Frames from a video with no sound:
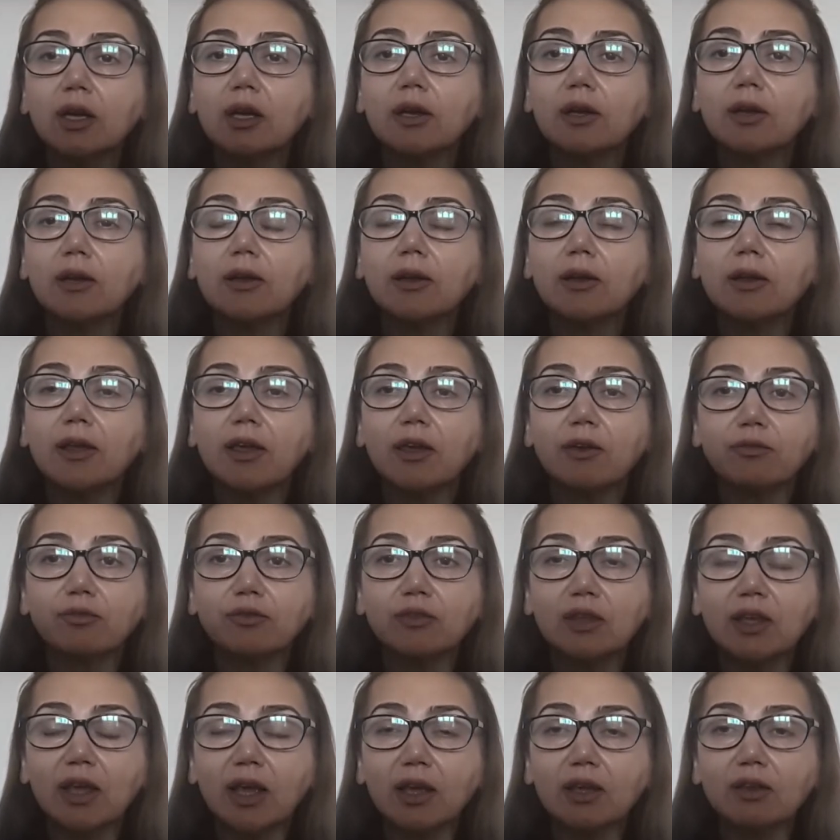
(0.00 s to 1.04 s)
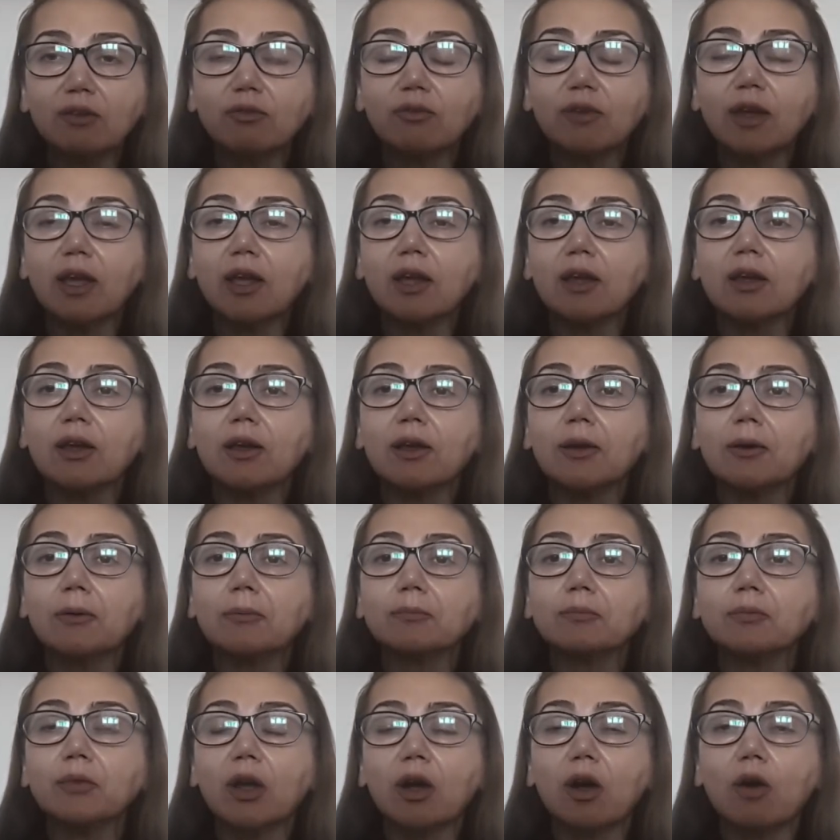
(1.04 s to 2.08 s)
Ee, FDA ve e,
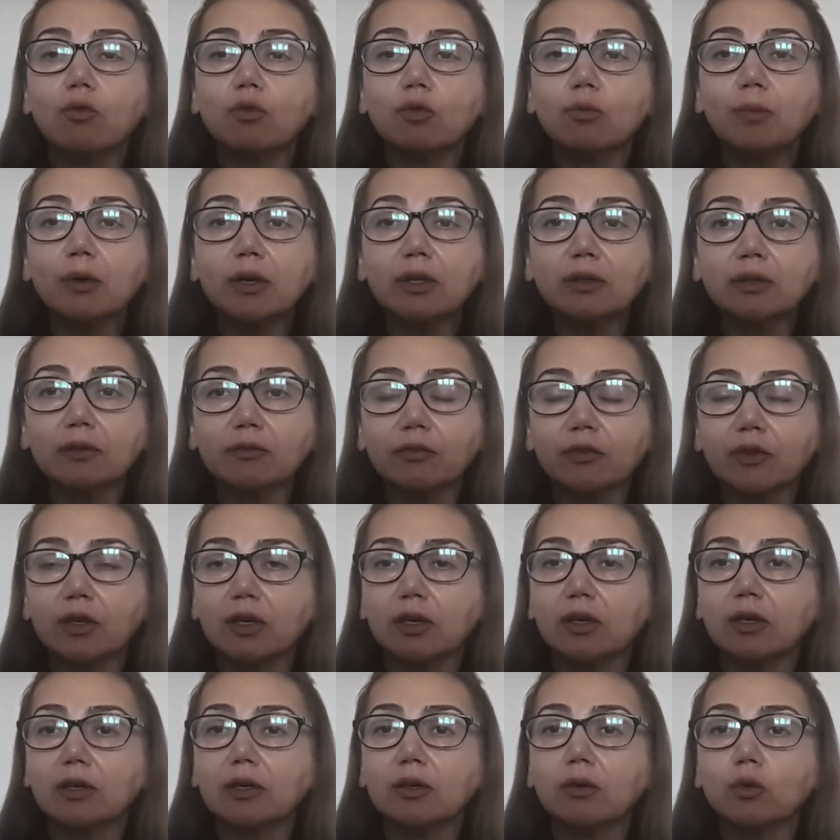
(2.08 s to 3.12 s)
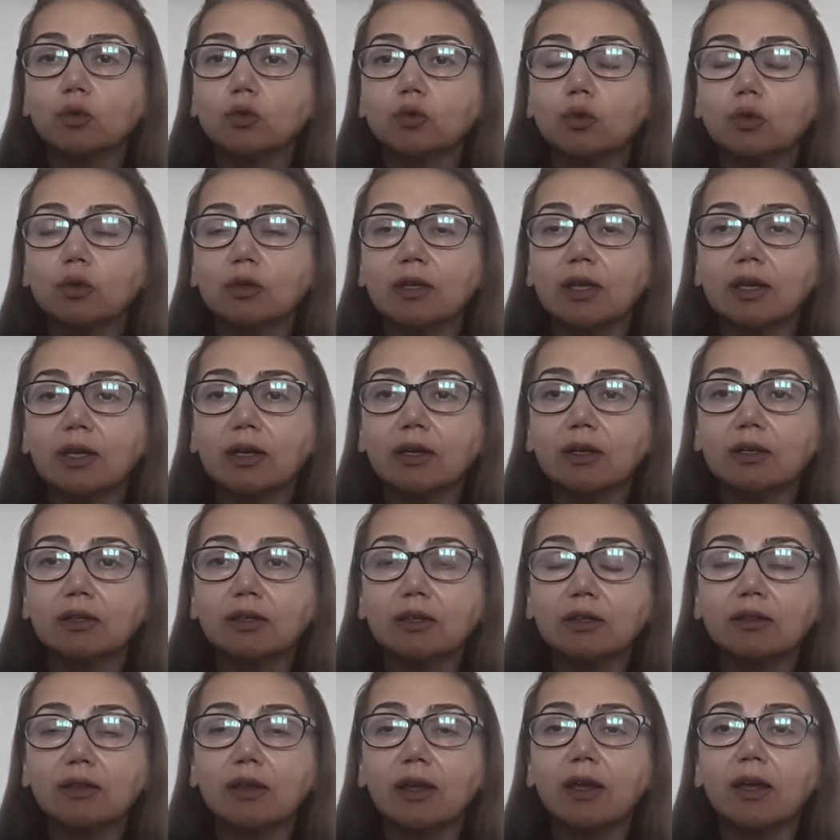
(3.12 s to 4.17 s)
Avrupa'nın e,
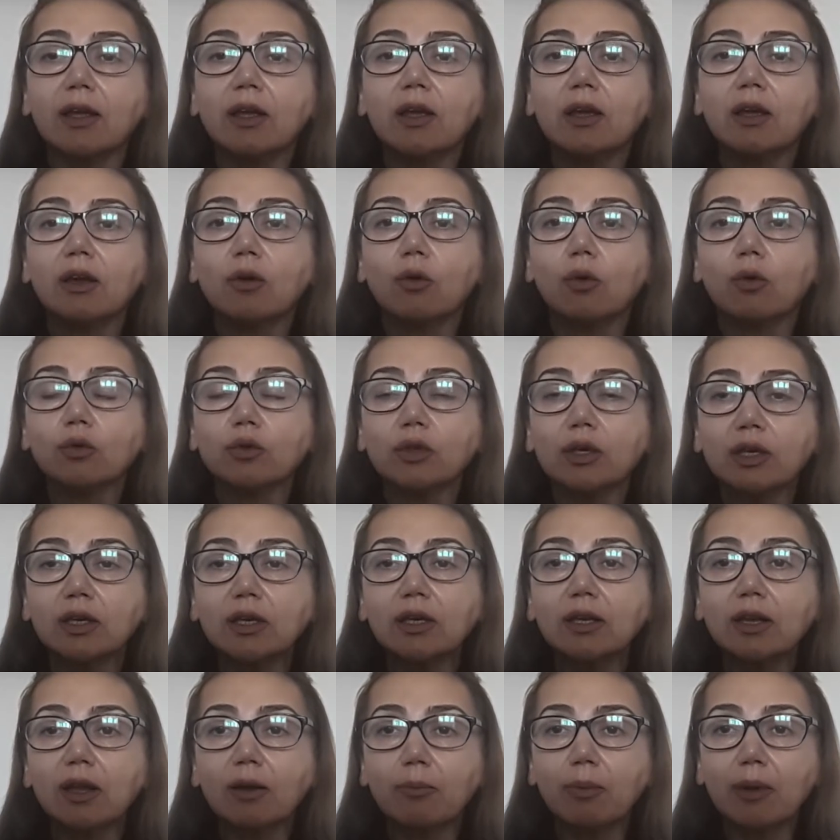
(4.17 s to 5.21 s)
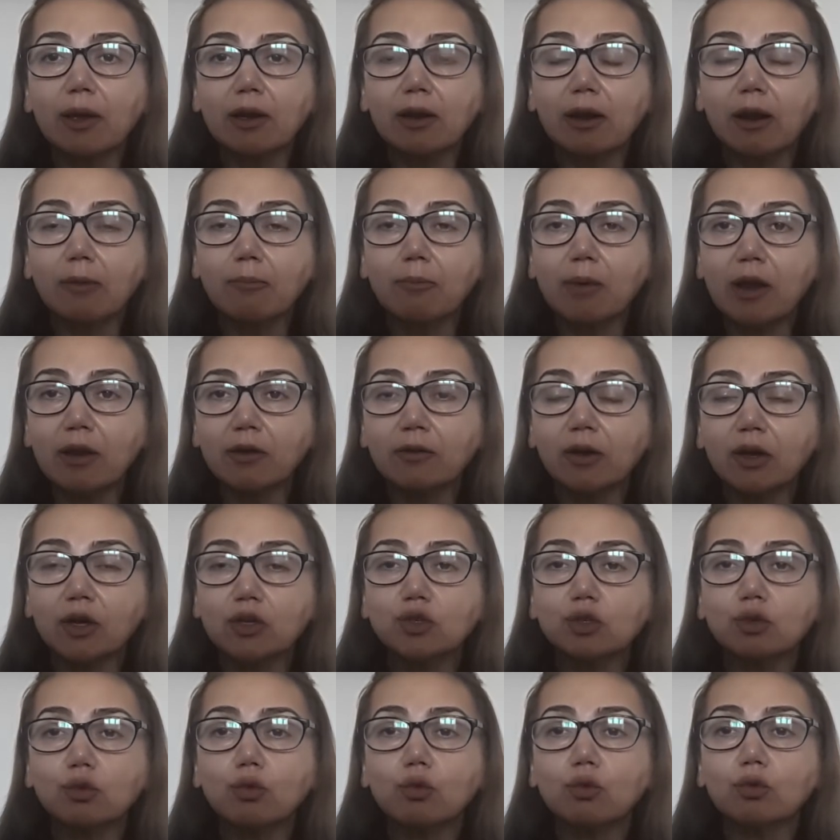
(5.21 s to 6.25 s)
otoritelerinin de onayıyla beraber
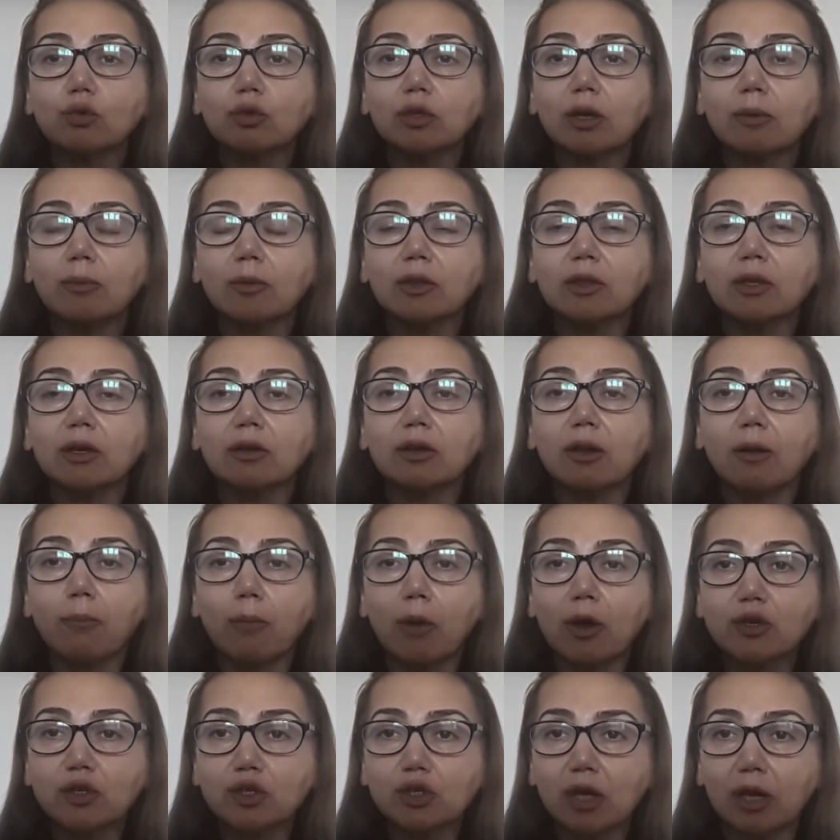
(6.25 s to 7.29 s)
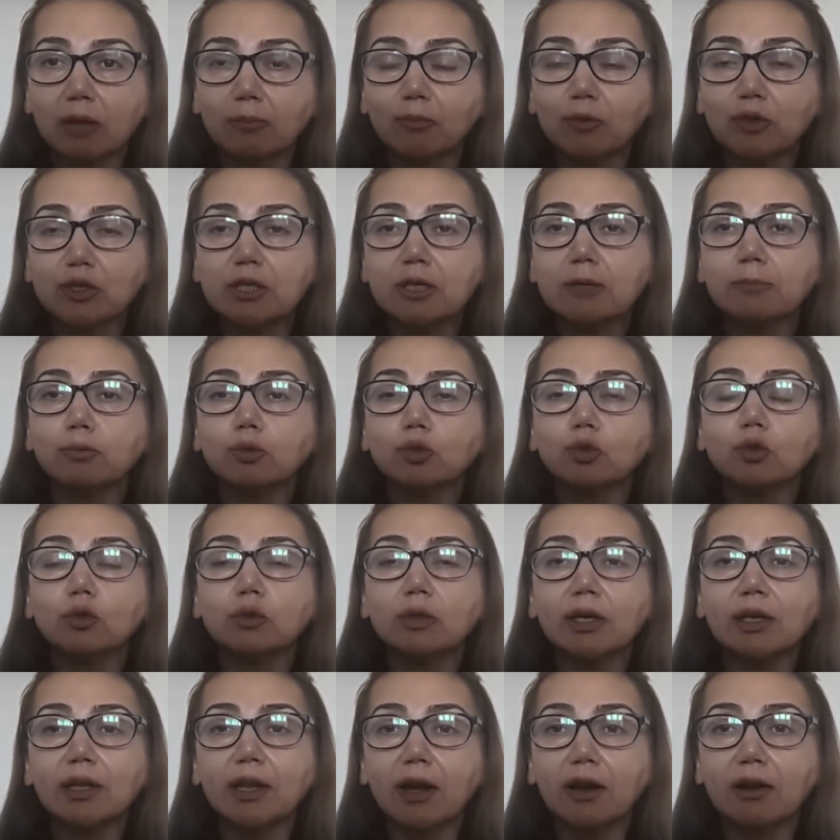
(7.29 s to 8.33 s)
aşı uygulamalarına başlanması,
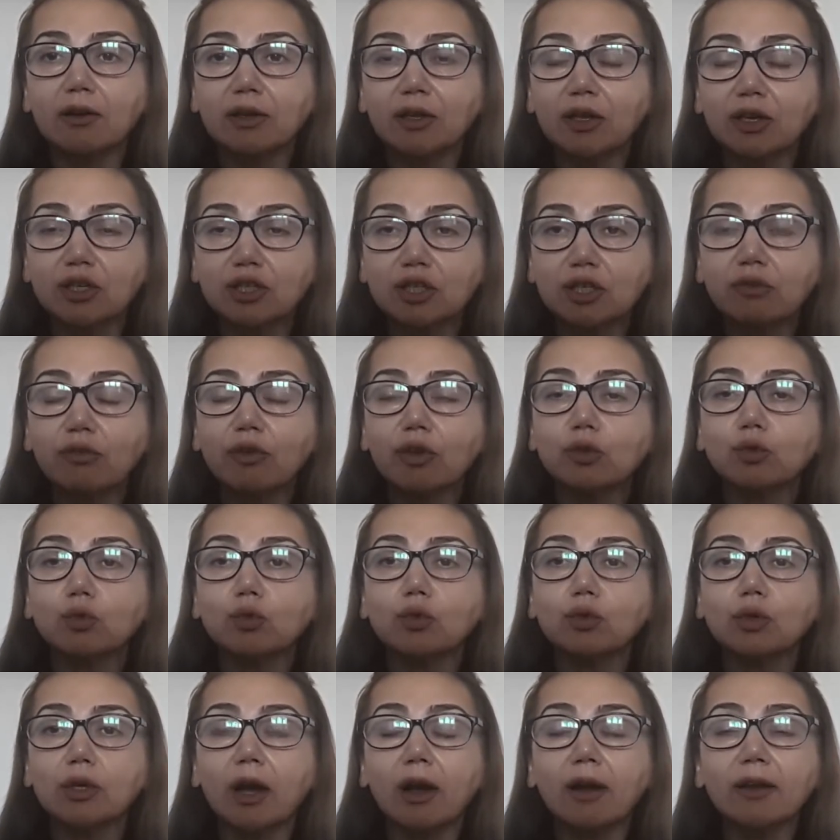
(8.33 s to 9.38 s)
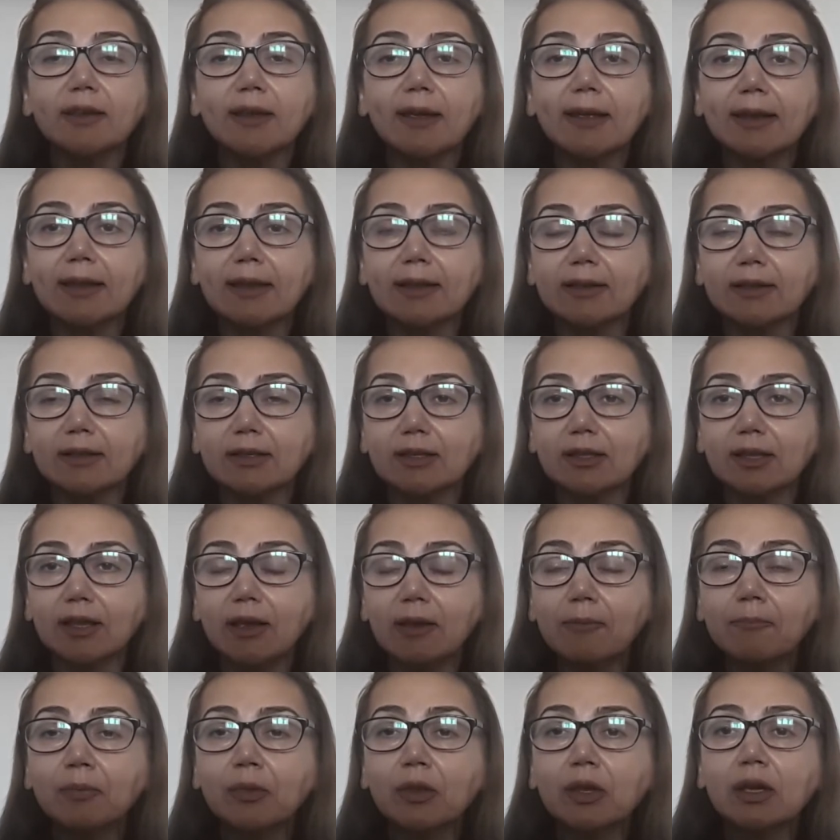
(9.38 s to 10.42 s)
bunun ilerleyişi ve dünya
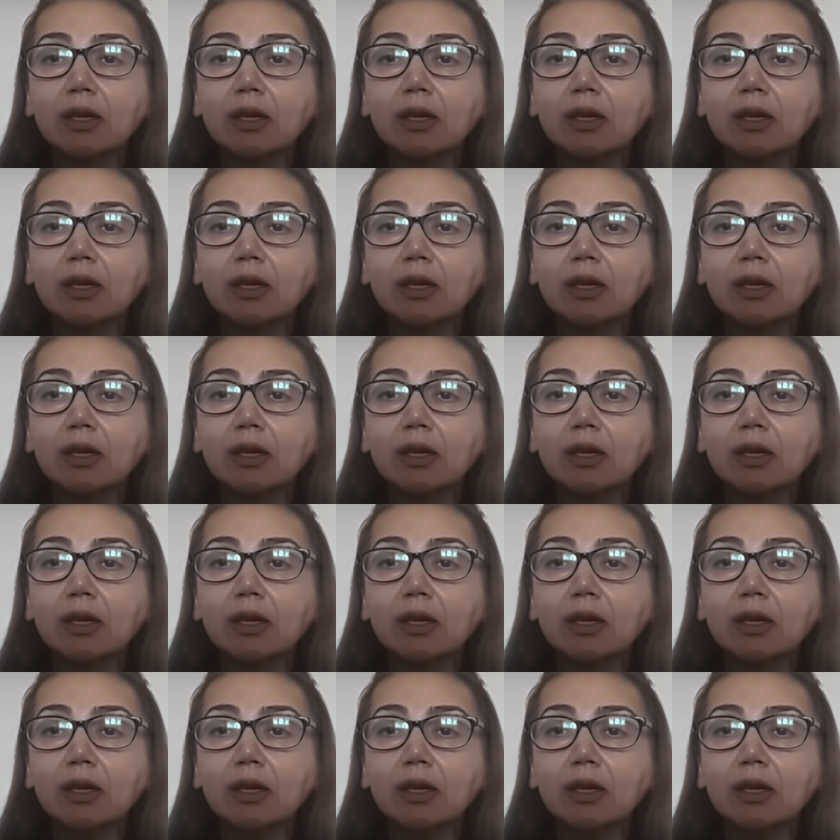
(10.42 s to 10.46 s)
genelinde